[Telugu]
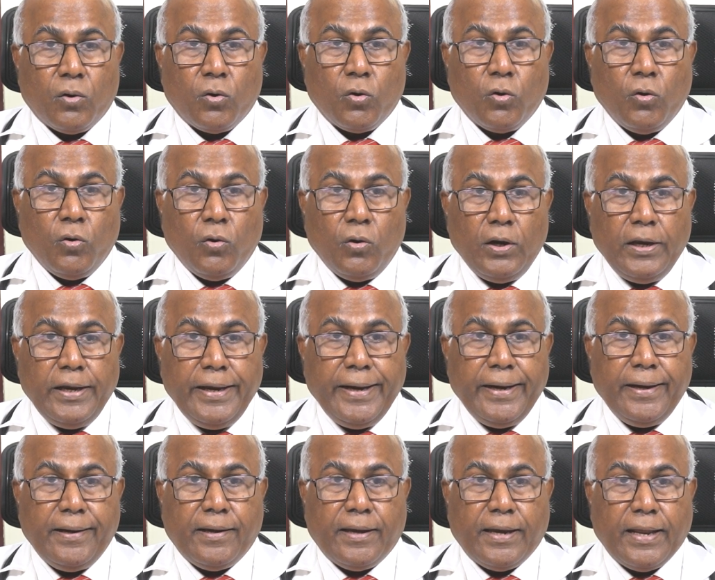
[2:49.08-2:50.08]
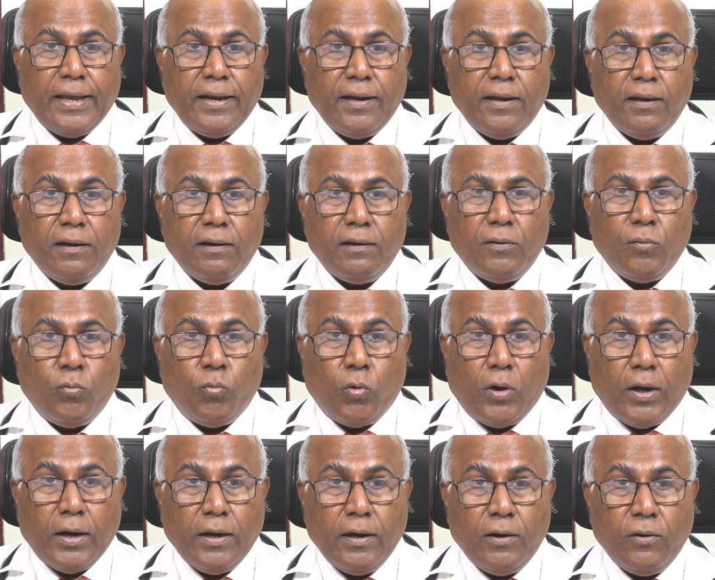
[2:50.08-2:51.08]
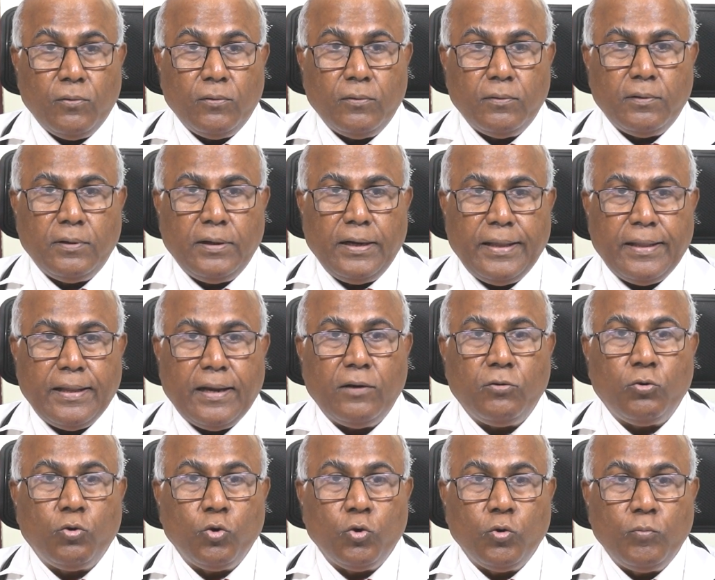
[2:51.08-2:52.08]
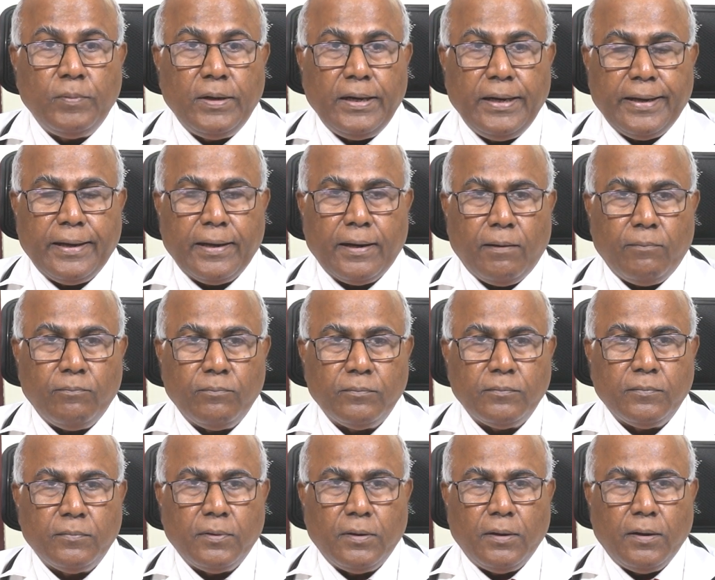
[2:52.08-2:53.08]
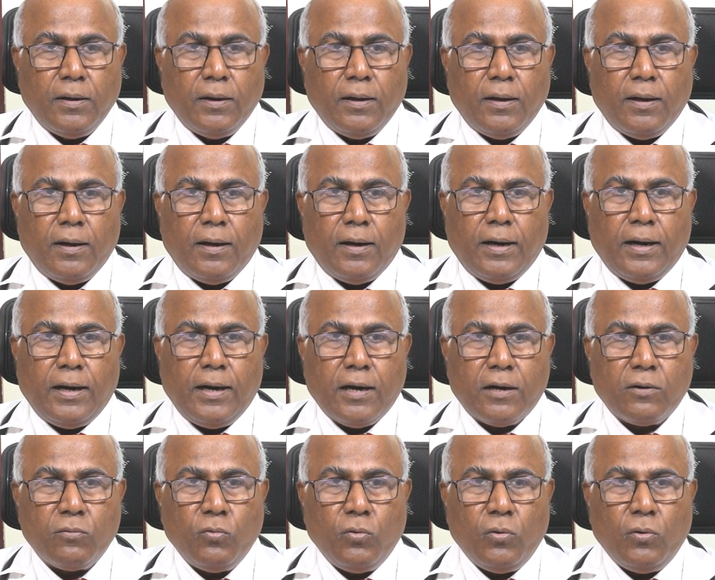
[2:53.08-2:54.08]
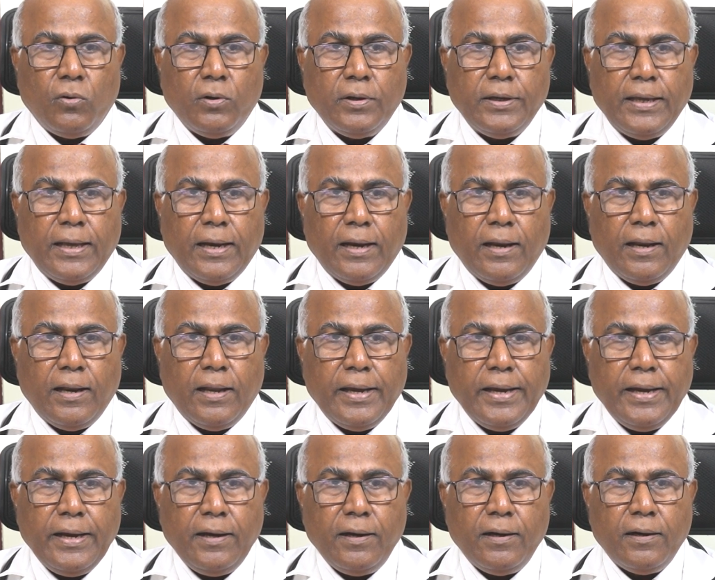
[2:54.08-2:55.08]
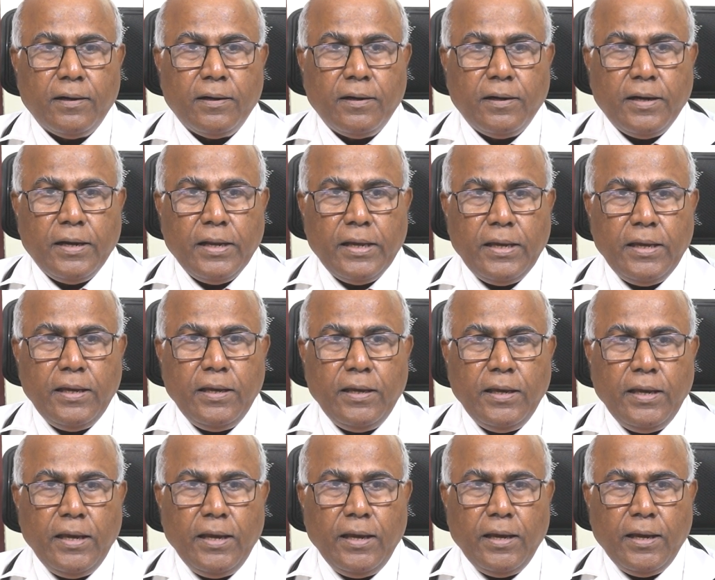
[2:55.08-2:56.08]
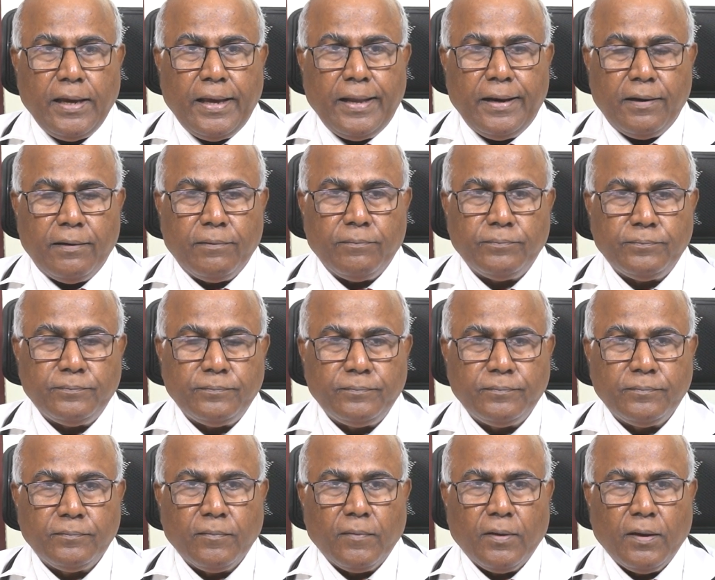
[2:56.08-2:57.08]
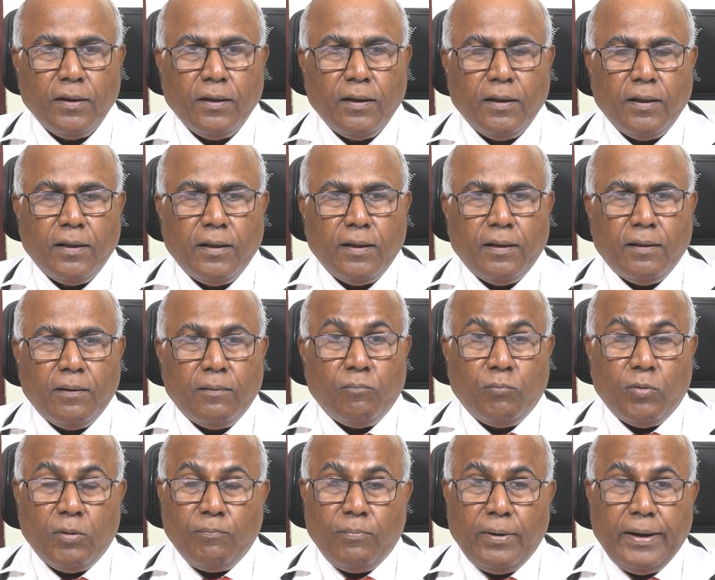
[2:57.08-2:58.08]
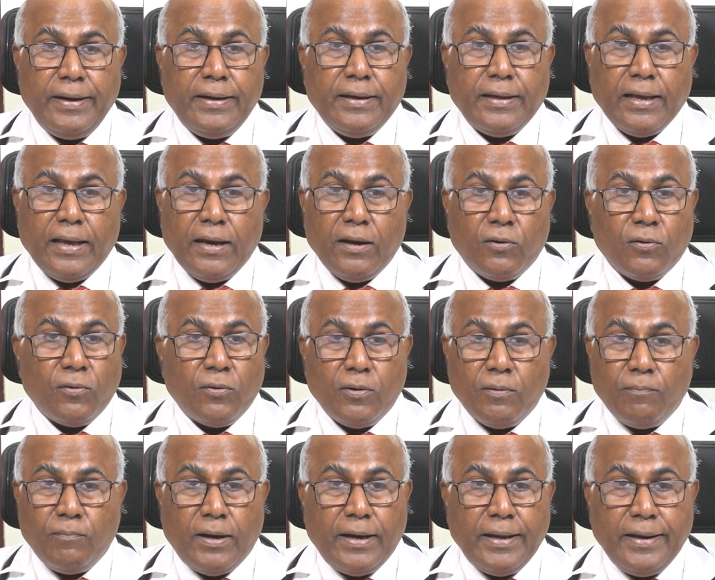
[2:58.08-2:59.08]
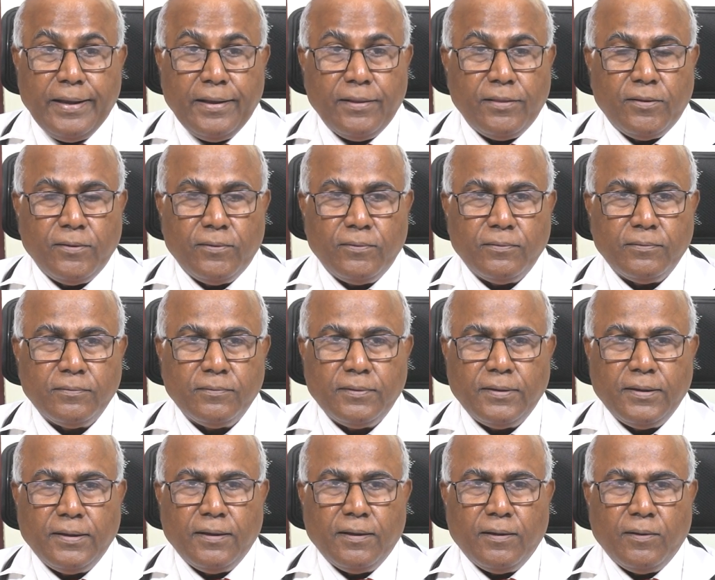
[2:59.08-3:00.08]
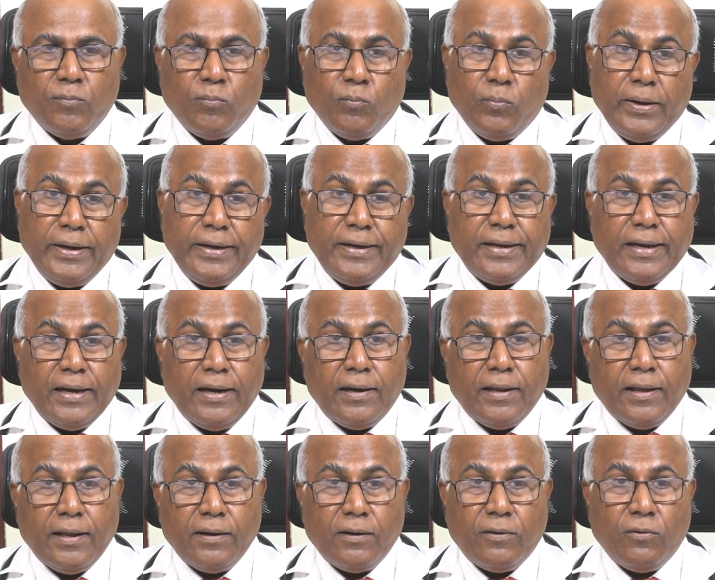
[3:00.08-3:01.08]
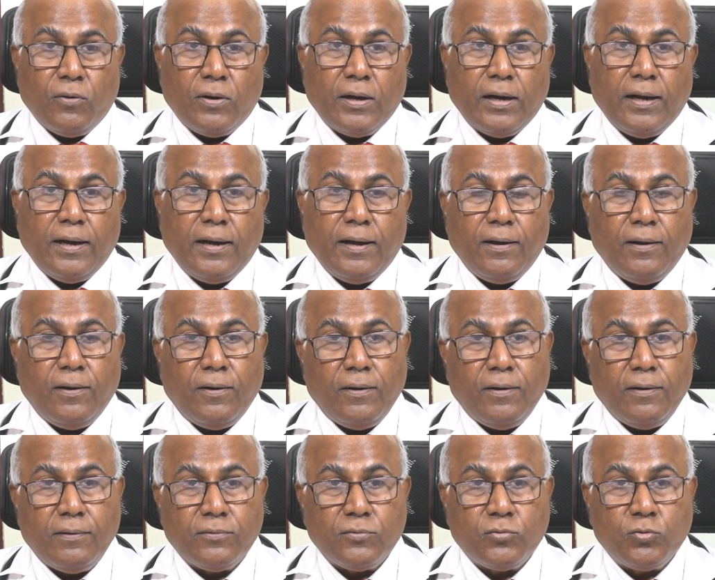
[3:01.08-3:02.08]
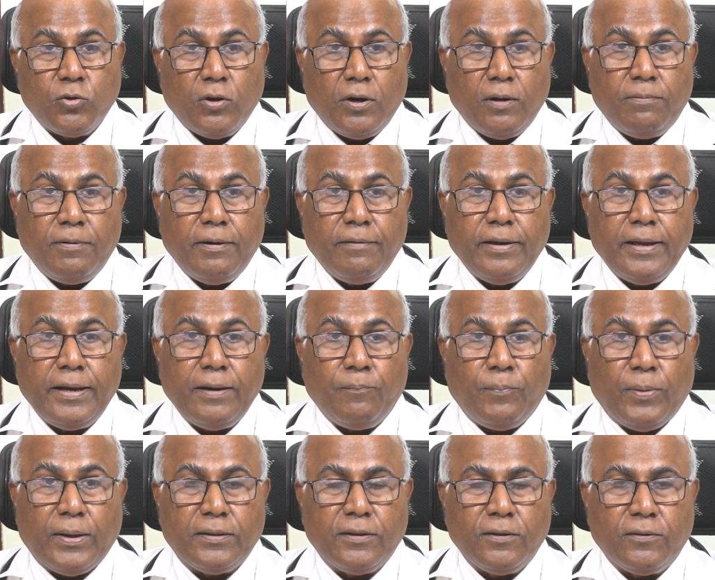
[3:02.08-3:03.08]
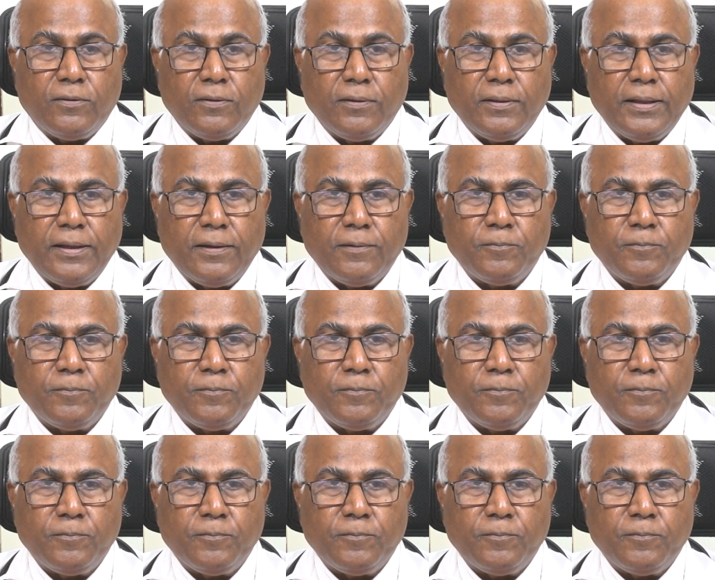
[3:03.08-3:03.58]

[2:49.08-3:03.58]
రోలీ టెన్ వన్ లేదా టూ మిలిగ్రామ్ ఆర్ఓఎల్ఐటిఈఎన్ e మరి బయటికి వెళ్ళకుండా మానేయద్దు బయటికి వెళ్ళడానికి ఒక సులభమైన పద్ధతి ఉంది